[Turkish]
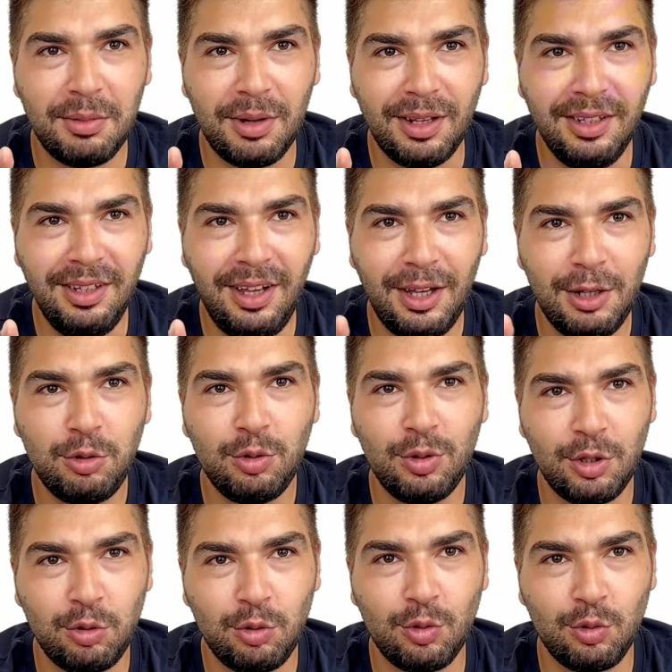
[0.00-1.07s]
bağlı
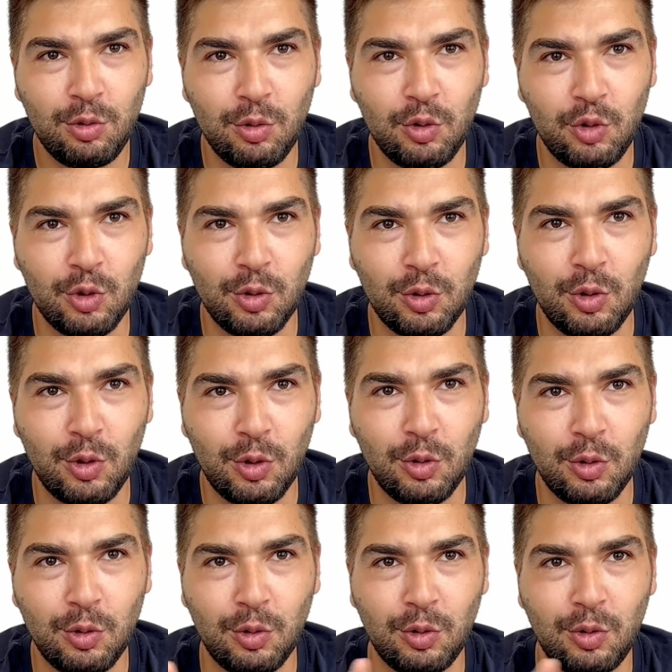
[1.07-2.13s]
halüsinasyon sonucu gördü
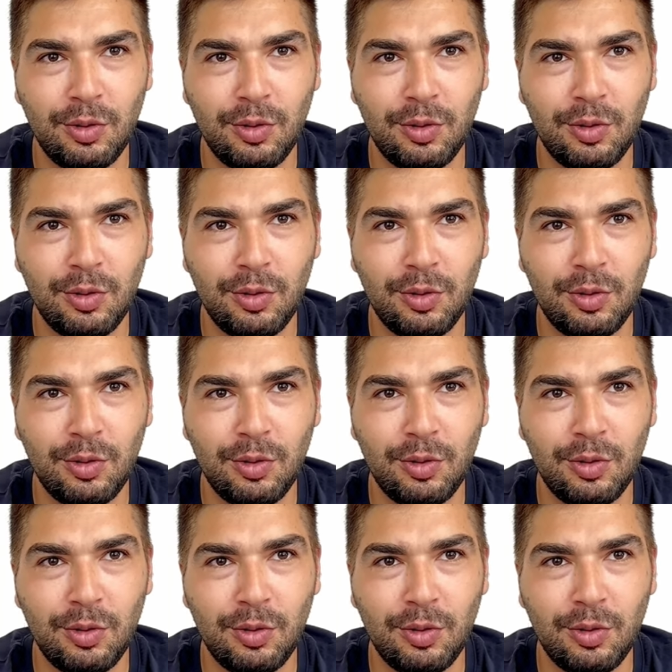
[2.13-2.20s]
o kurt.